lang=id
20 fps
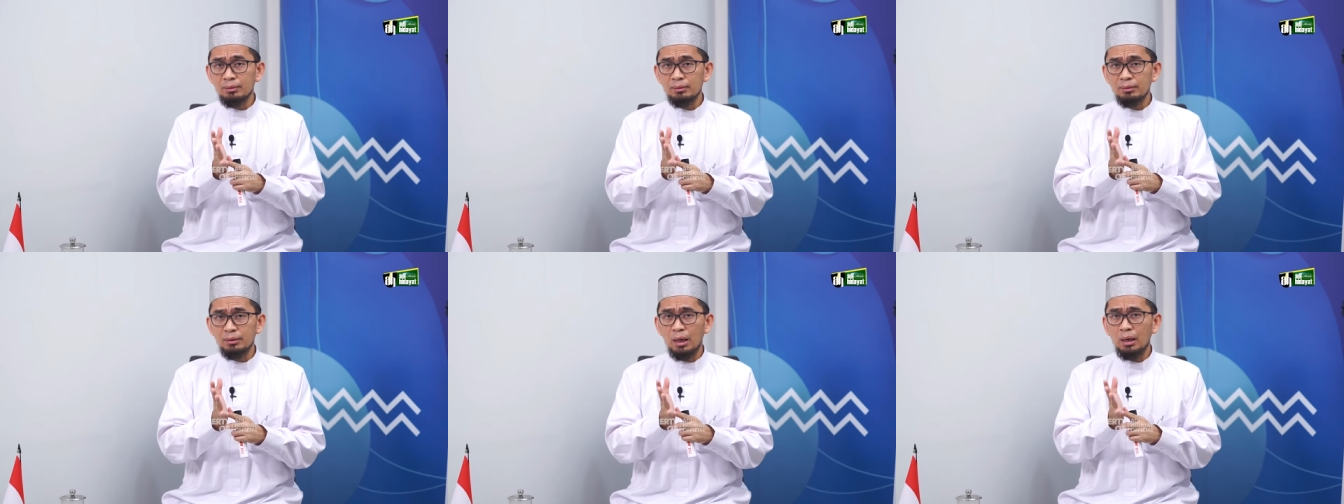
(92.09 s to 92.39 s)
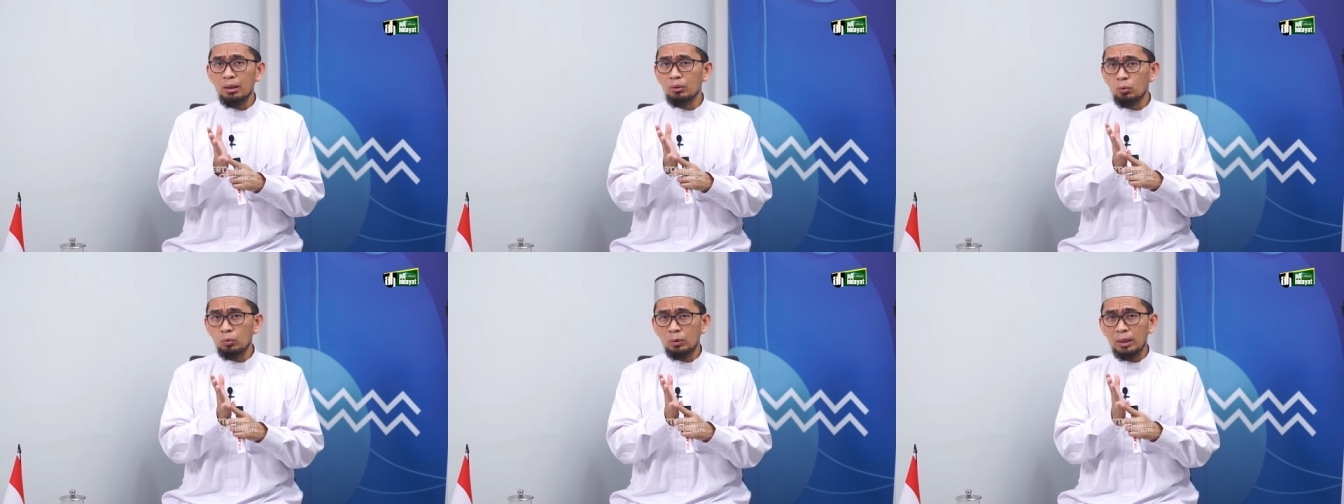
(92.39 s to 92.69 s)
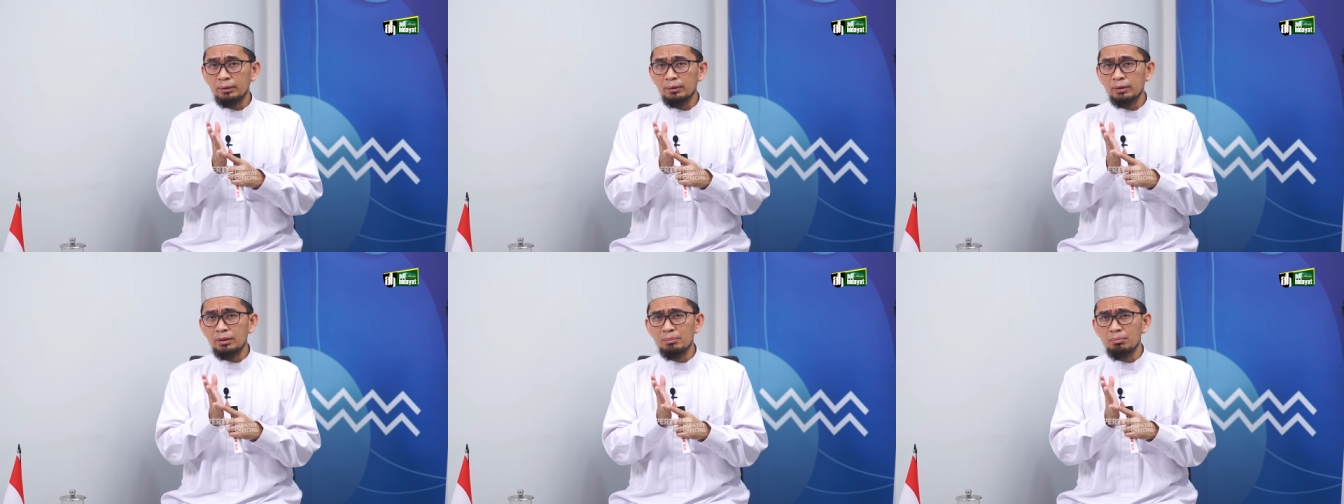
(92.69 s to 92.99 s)
Di Al-Qur'an
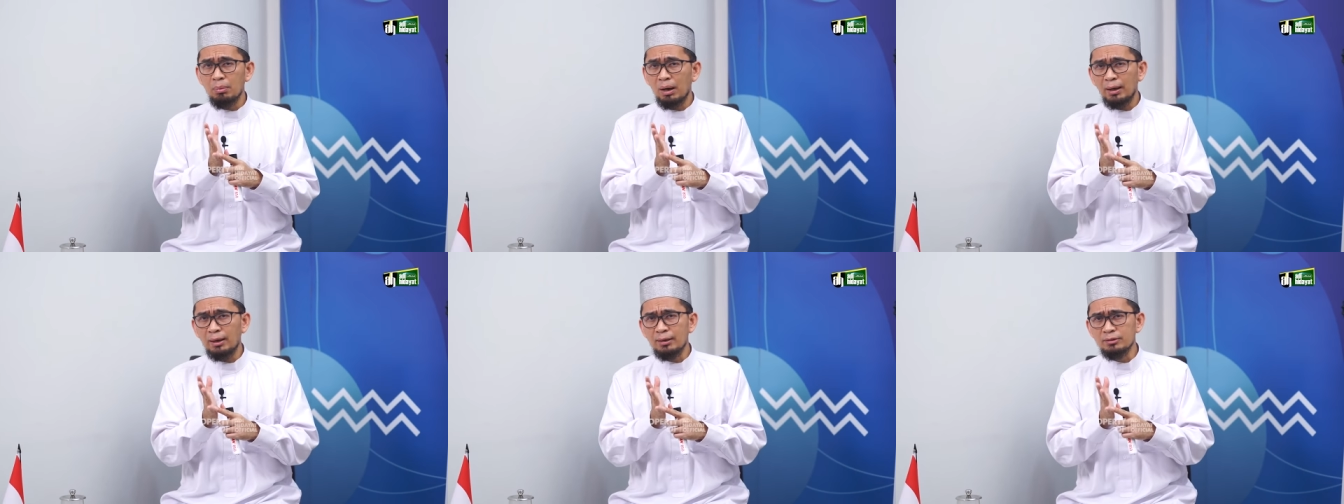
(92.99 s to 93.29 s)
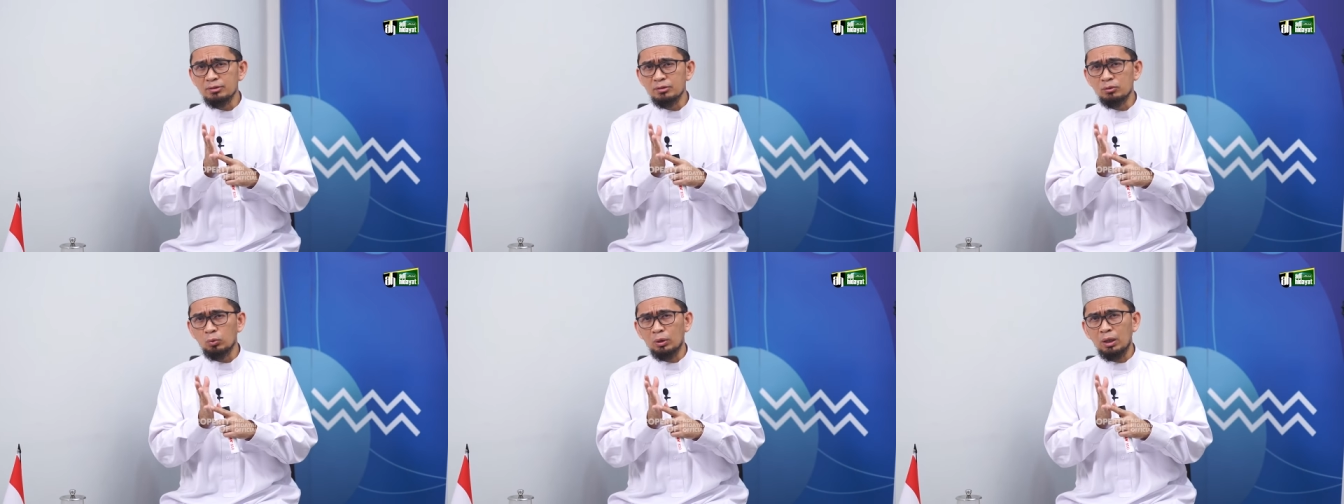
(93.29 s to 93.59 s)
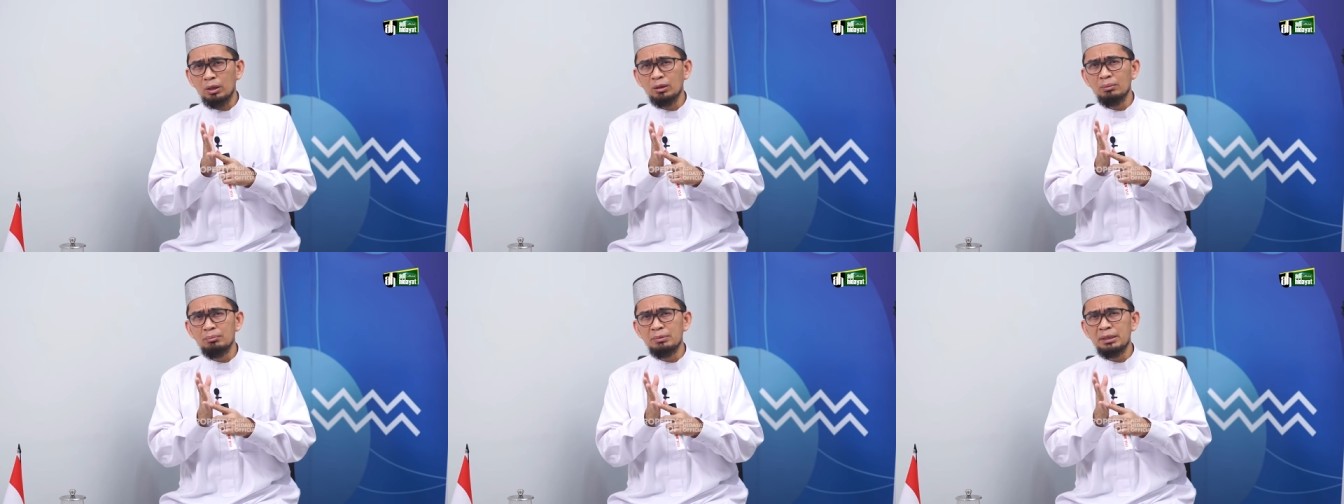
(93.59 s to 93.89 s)
ini dibahas
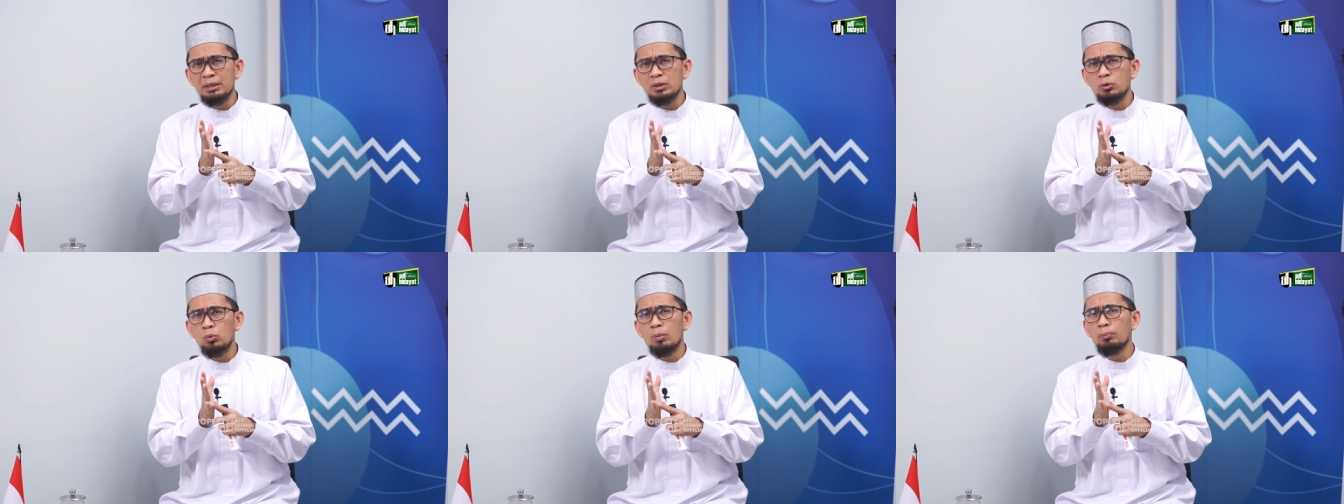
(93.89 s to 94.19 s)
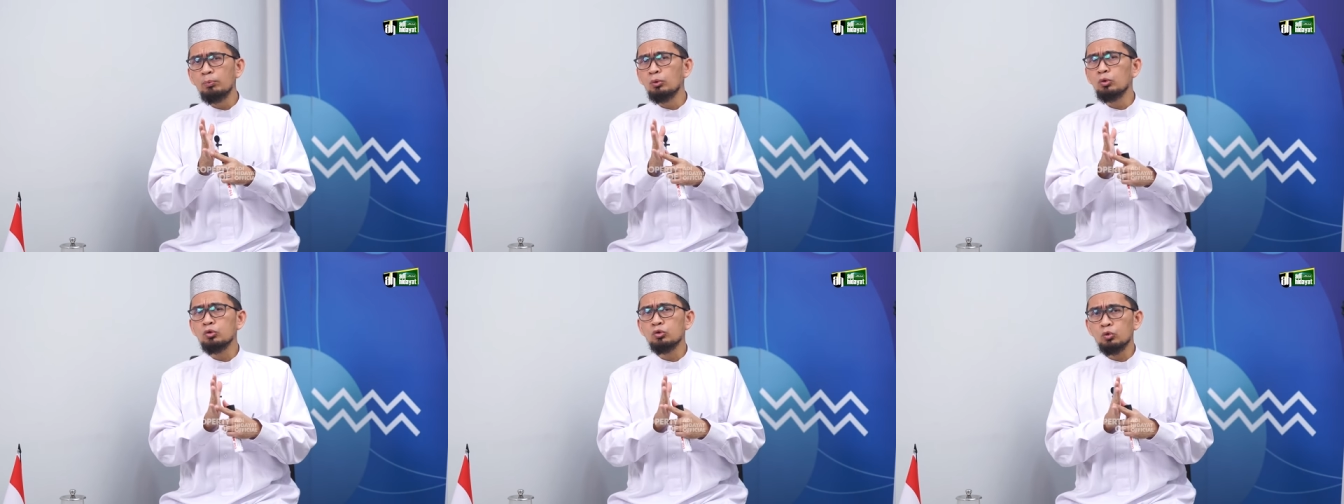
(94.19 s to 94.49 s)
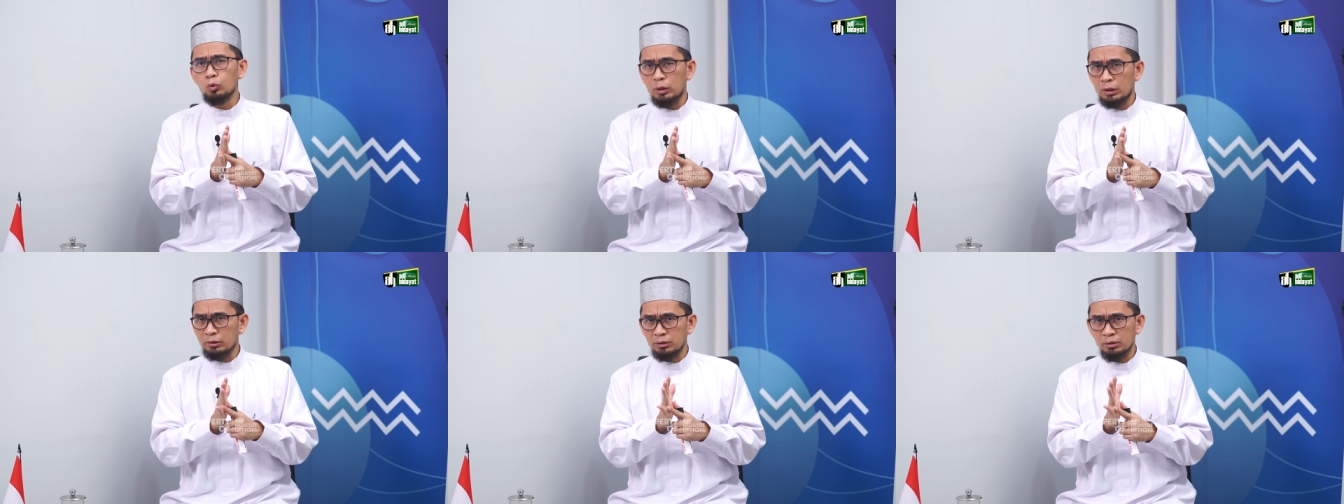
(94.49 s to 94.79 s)
kurang lebih ada 20
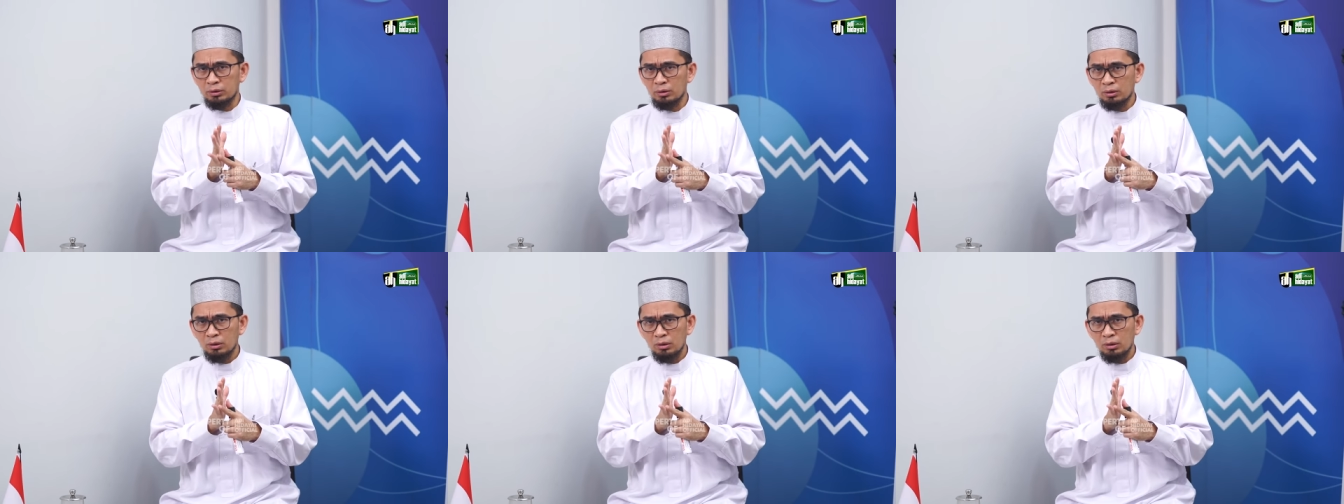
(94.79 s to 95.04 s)
surat